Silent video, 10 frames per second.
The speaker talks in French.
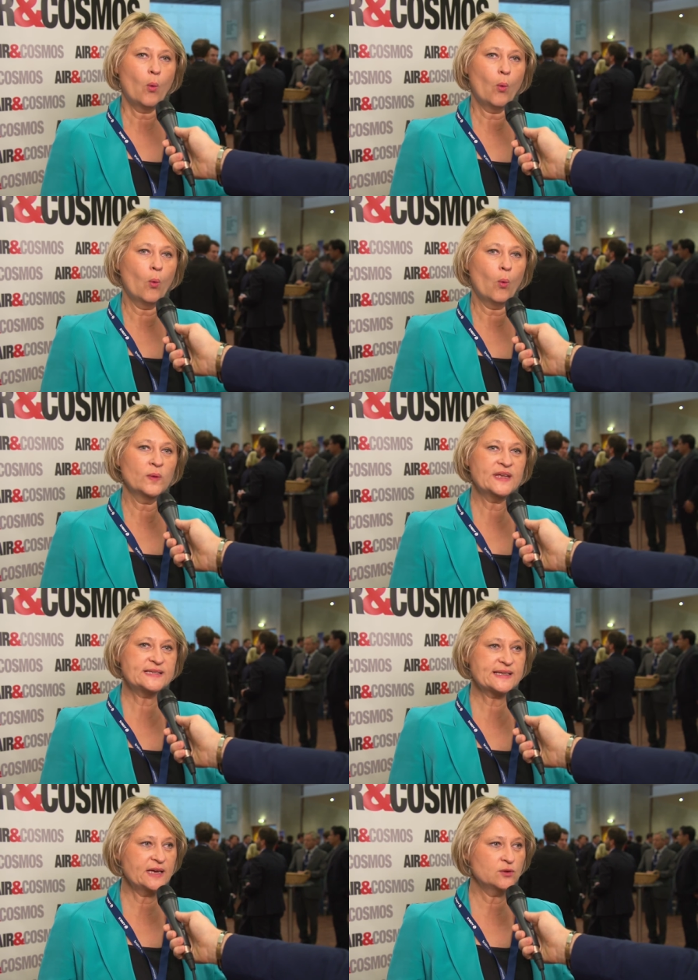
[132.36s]
on
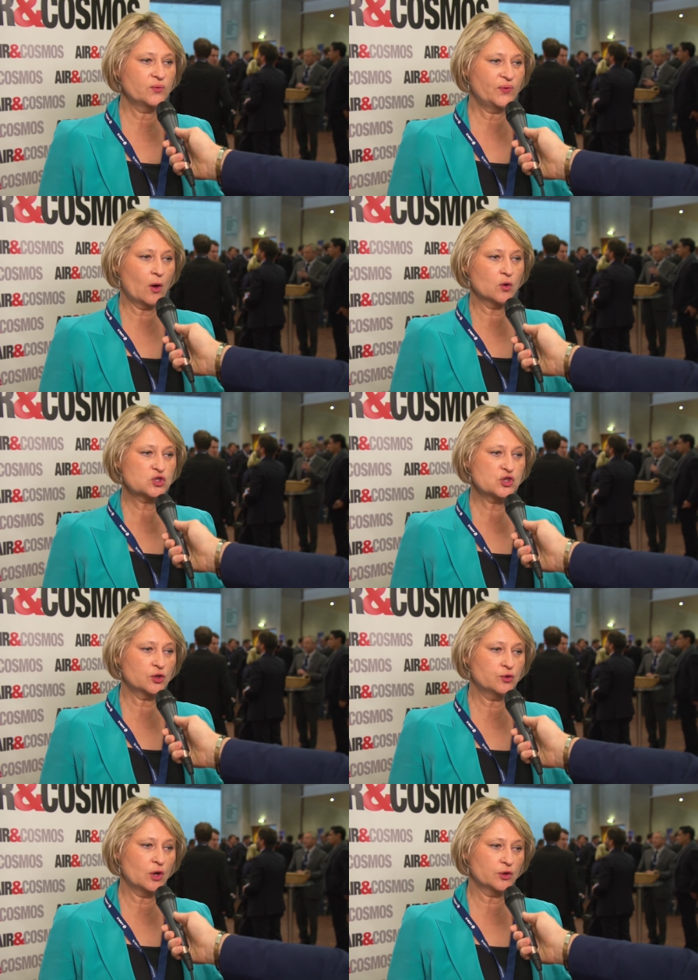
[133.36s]
essaye de faire en
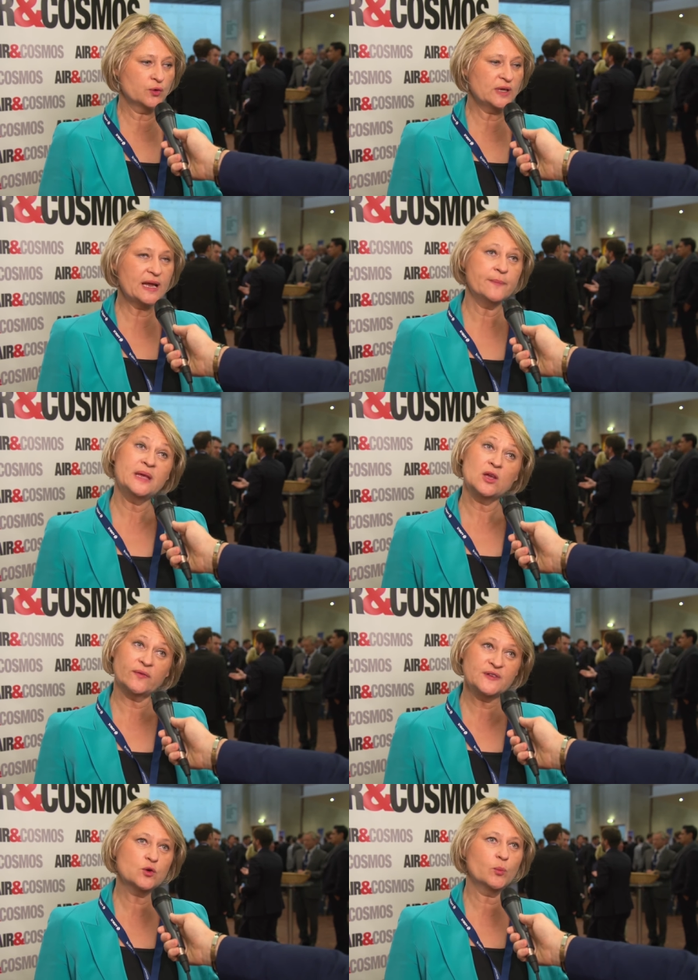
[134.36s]
sorte de leur donner la meilleure
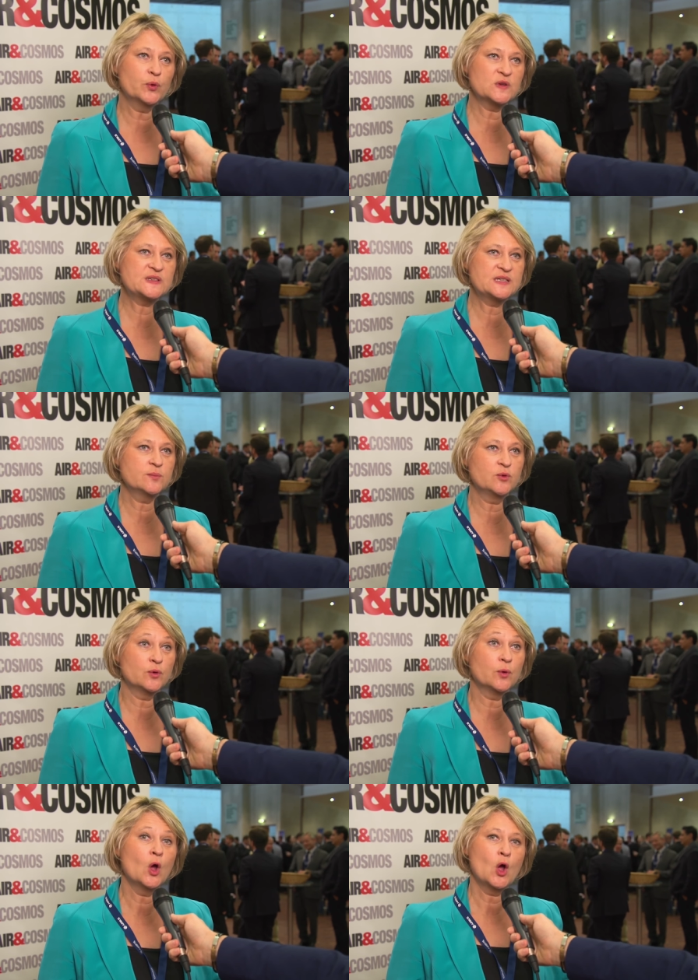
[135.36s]
vision
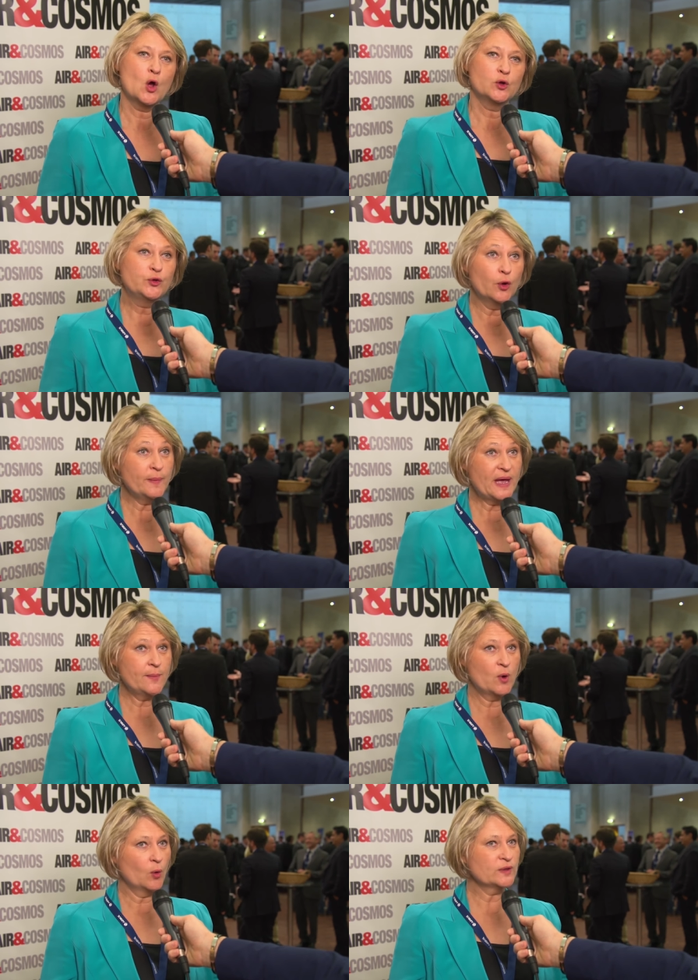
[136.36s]
possible
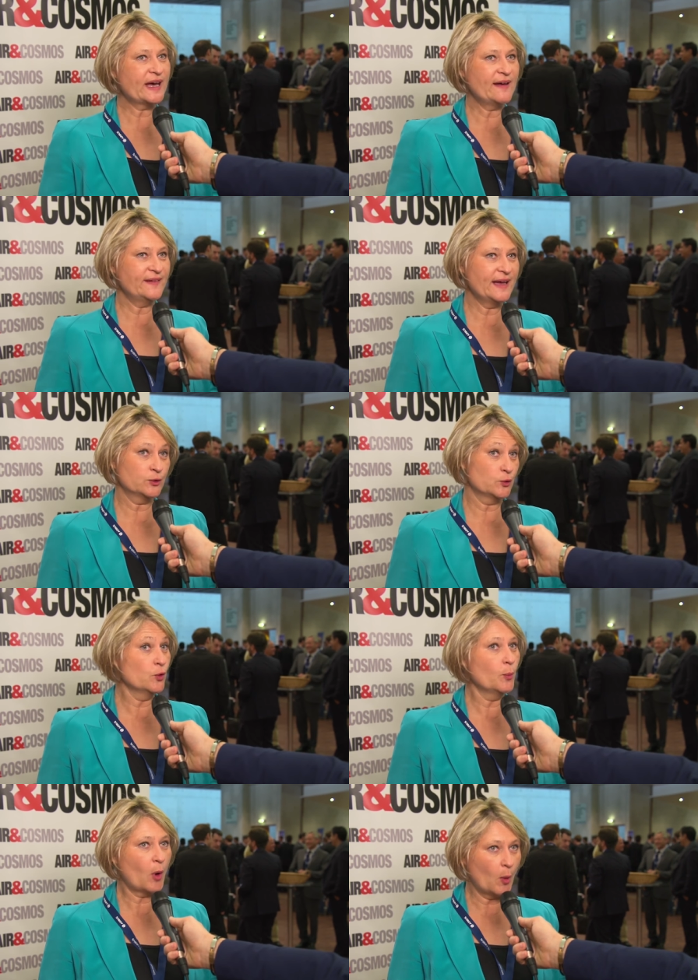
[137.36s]
d'eux-mêmes au travers de
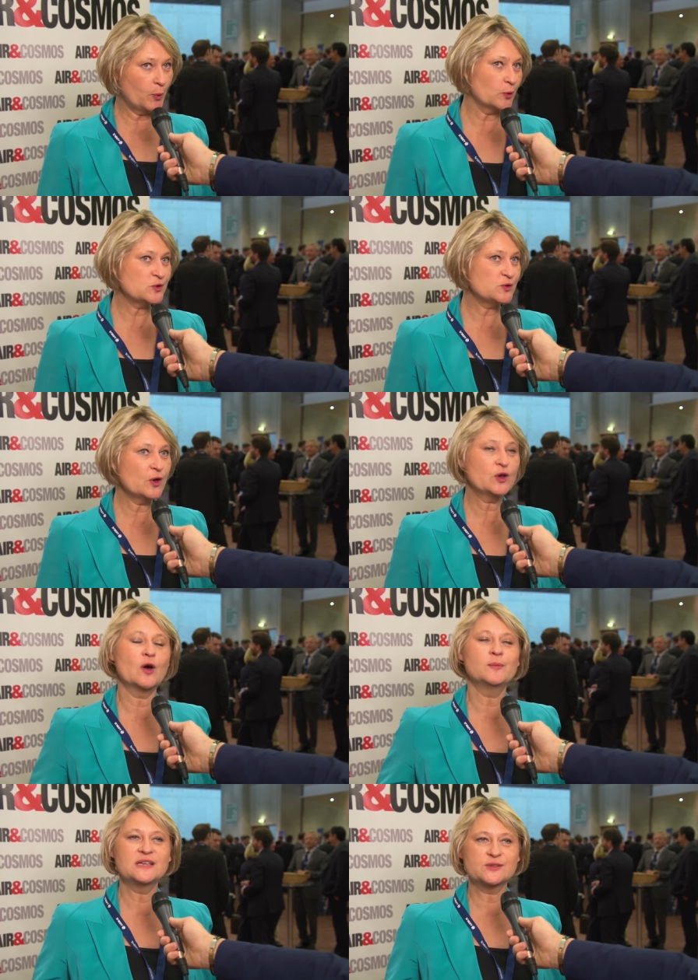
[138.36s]
nos propres yeux,
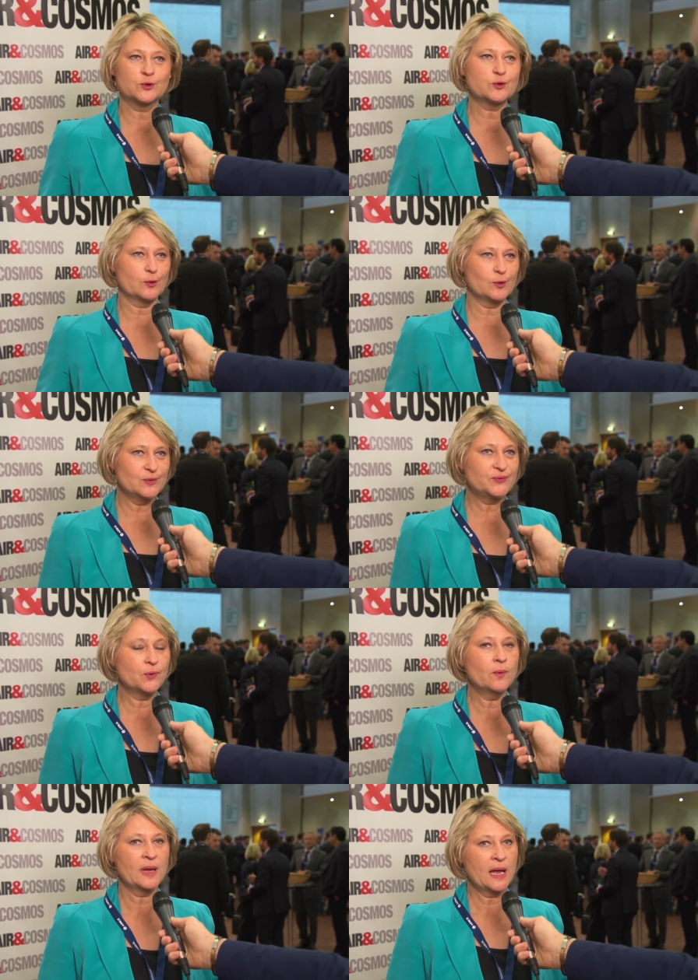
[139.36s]
comme les autres le
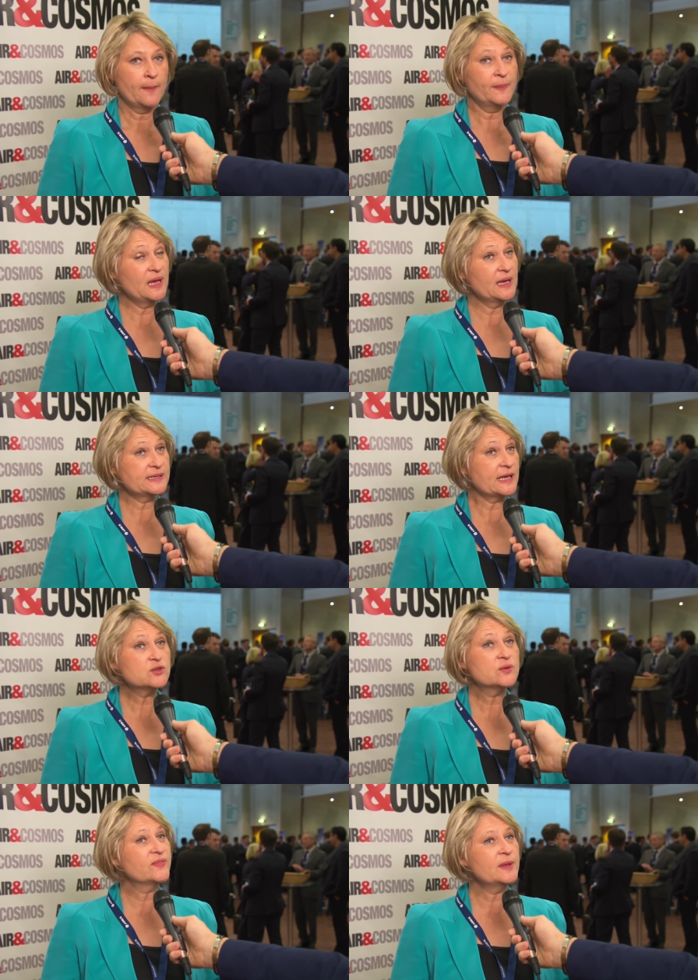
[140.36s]
font mais ça ne
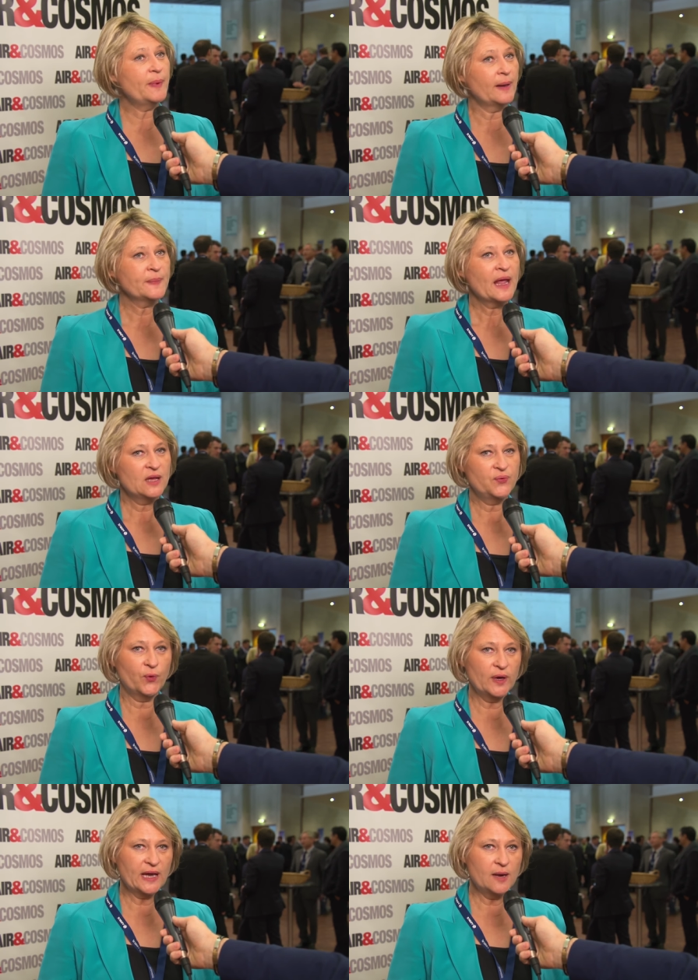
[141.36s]
suffit pas. Il
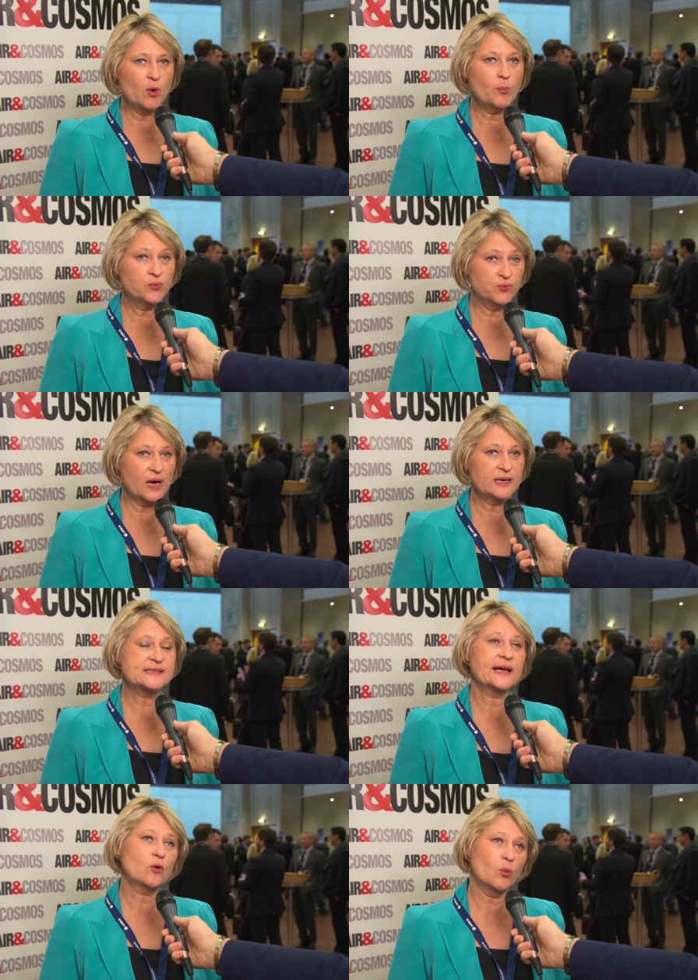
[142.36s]
faut également pouvoir
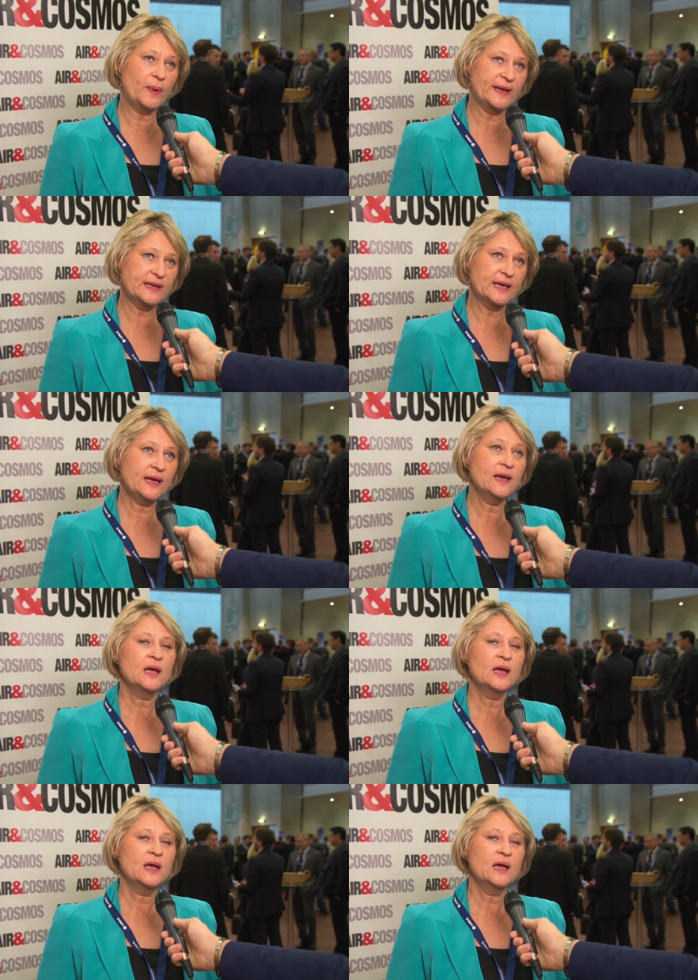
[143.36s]
les accompagner,